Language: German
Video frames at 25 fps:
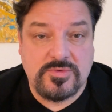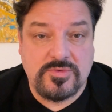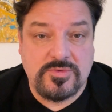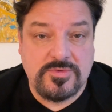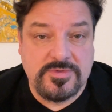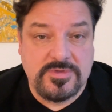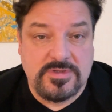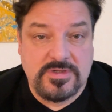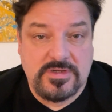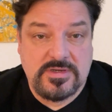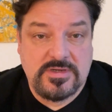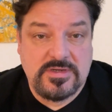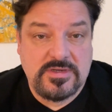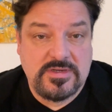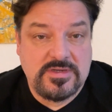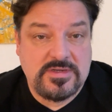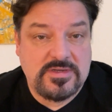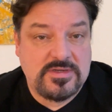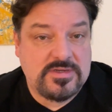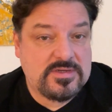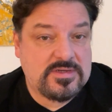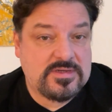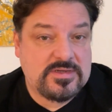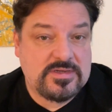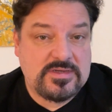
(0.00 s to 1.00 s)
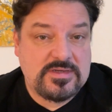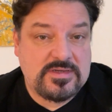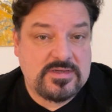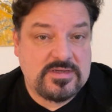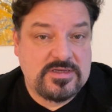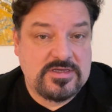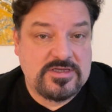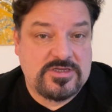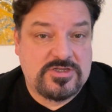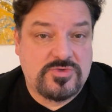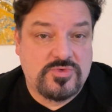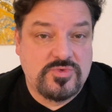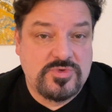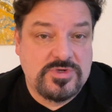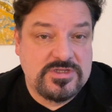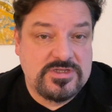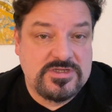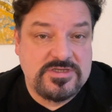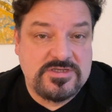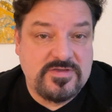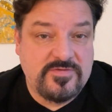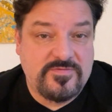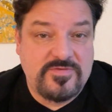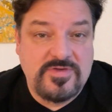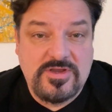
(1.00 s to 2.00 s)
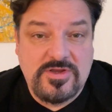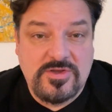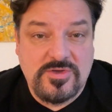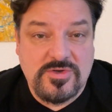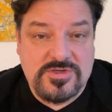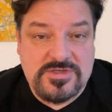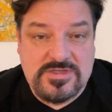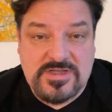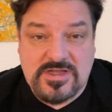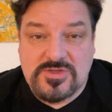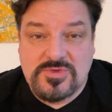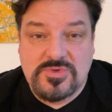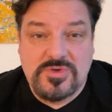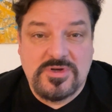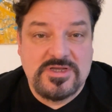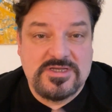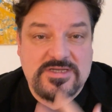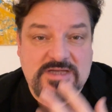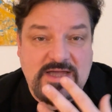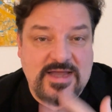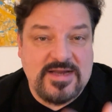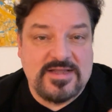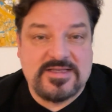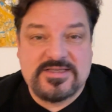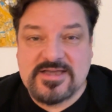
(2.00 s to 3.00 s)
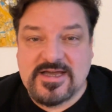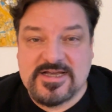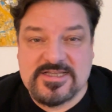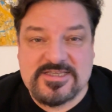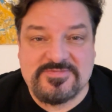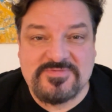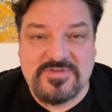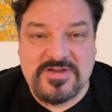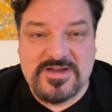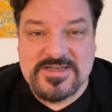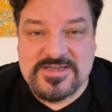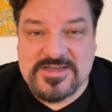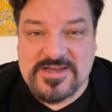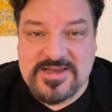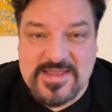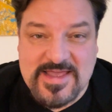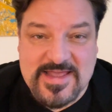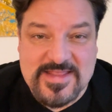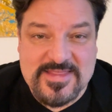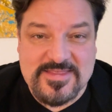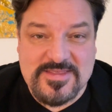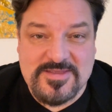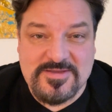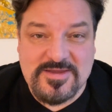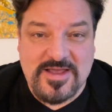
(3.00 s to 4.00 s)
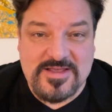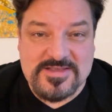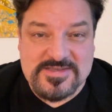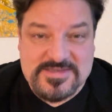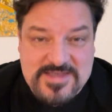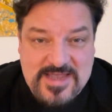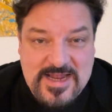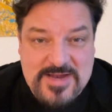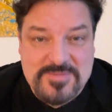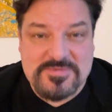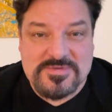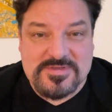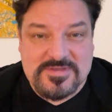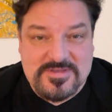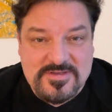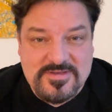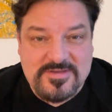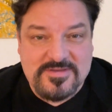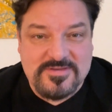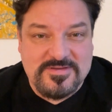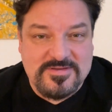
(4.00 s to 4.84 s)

Und ich tue diese Videos natürlich einerseits, weil ich Klienten selbst,